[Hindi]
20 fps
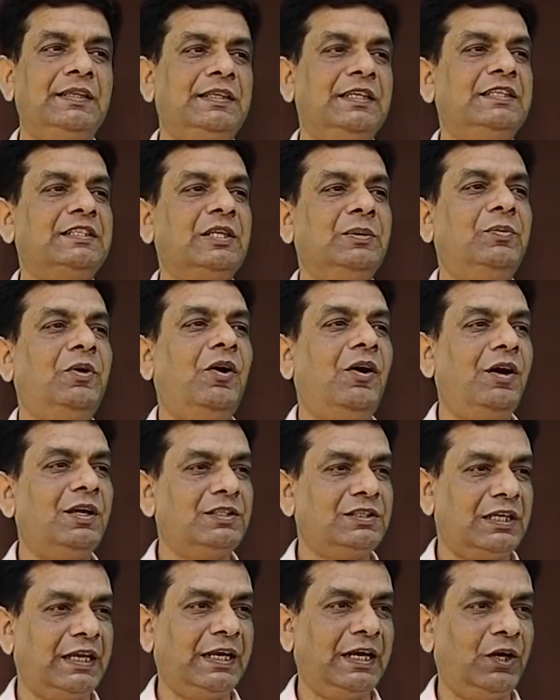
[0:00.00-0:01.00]
कि इसके
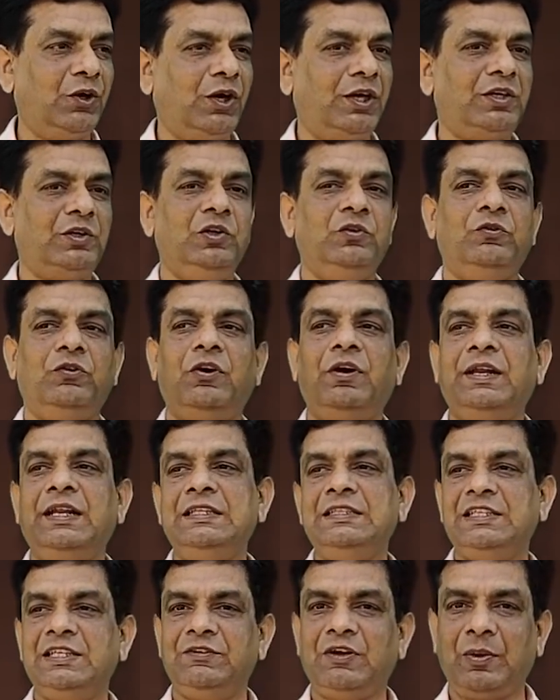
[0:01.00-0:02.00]
बहुत सारे लॉट
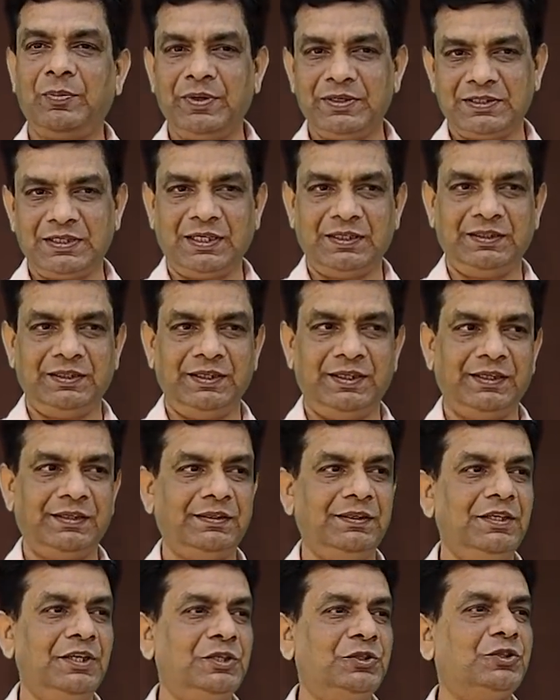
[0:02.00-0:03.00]
फॉरेन से वापस आती
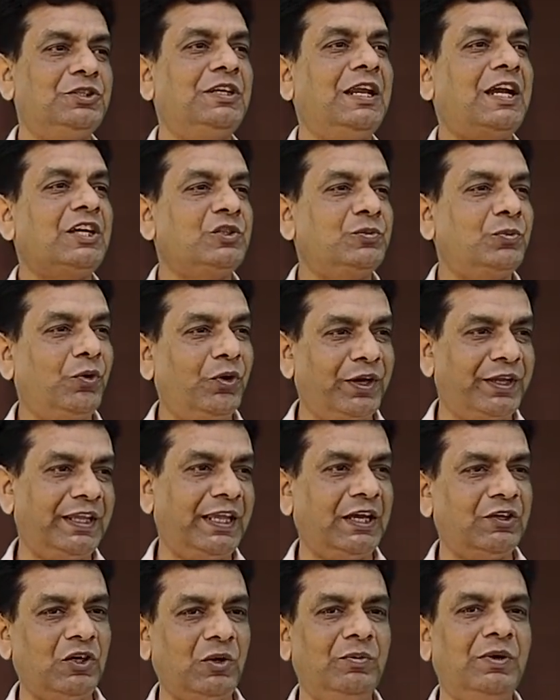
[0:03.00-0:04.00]
हैं जिसने एक्सपोर्ट
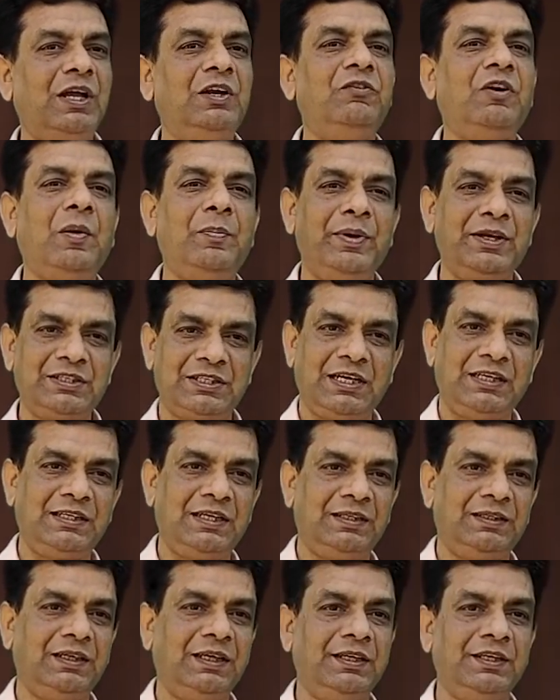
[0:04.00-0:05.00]
किया हुआ माल वापस आ
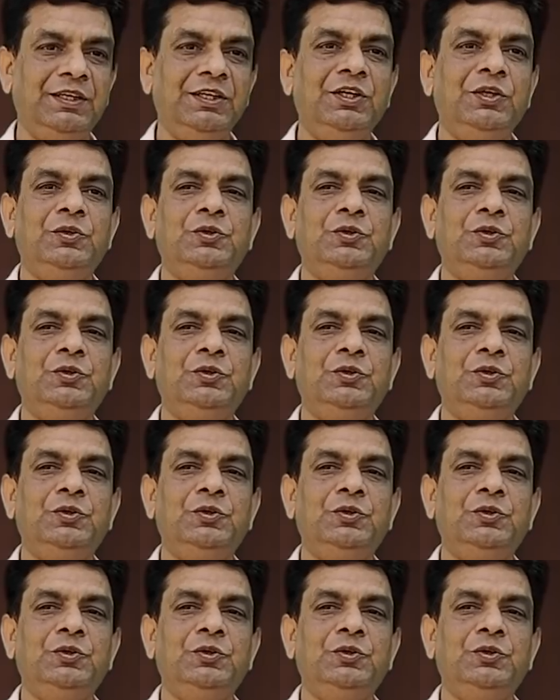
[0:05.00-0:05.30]
जाता है